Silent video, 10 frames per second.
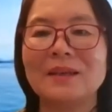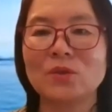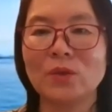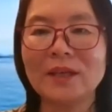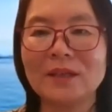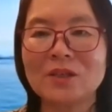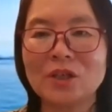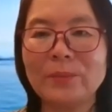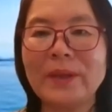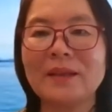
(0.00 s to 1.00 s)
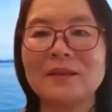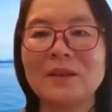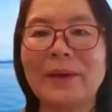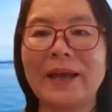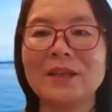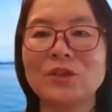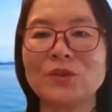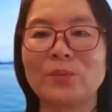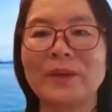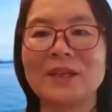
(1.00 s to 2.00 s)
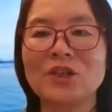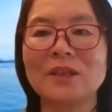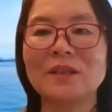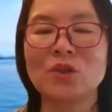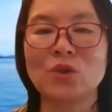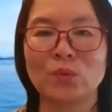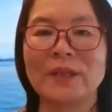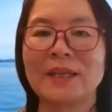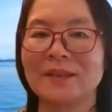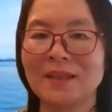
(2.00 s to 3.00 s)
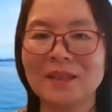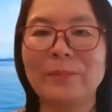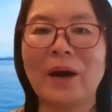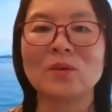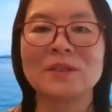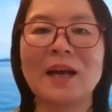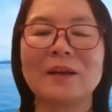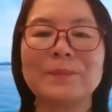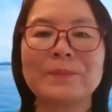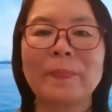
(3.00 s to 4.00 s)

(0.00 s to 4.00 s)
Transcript: 所以诗篇一百一十九篇是一个属灵的一个宝藏。